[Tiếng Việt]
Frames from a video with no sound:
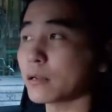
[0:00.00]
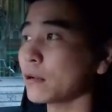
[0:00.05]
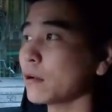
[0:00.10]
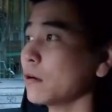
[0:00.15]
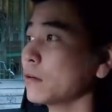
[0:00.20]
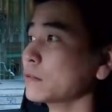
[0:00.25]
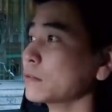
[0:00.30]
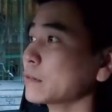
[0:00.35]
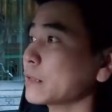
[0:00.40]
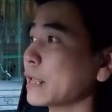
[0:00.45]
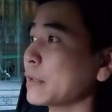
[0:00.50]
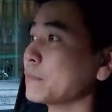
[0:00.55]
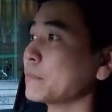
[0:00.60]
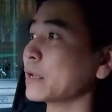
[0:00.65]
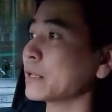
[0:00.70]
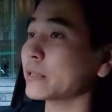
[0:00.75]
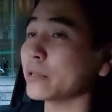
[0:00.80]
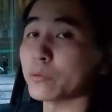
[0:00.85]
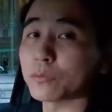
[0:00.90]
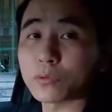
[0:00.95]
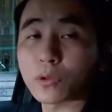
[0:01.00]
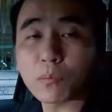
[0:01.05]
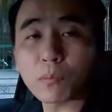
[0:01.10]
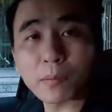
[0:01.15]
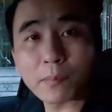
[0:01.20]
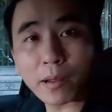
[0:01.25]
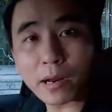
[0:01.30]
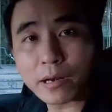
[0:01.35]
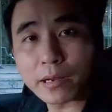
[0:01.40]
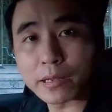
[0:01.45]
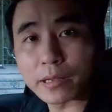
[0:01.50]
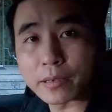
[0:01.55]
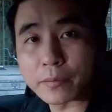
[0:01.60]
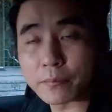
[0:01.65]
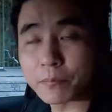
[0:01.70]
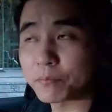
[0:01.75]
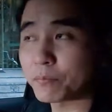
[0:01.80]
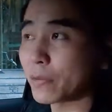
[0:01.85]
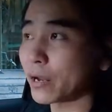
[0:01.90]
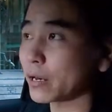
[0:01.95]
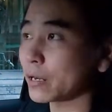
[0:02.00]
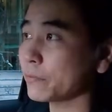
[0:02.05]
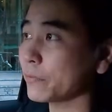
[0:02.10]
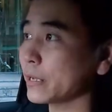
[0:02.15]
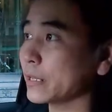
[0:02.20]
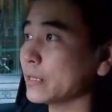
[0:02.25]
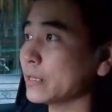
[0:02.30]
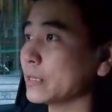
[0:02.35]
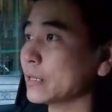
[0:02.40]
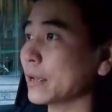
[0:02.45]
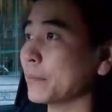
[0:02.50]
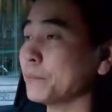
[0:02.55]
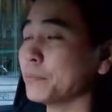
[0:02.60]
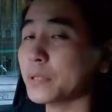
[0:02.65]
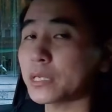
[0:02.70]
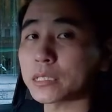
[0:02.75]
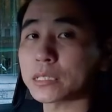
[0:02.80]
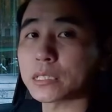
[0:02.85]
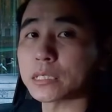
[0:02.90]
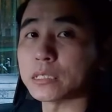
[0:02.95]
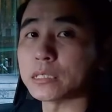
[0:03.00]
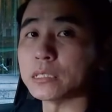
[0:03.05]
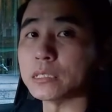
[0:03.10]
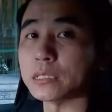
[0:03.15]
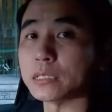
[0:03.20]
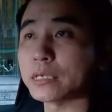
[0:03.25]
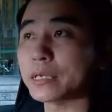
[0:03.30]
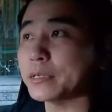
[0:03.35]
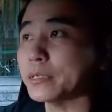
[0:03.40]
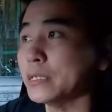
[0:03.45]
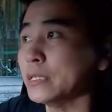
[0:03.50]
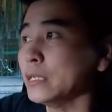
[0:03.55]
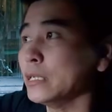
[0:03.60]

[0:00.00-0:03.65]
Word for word: nó đem lại điều tốt may mắn liền mà nó phải thấm từ từ cái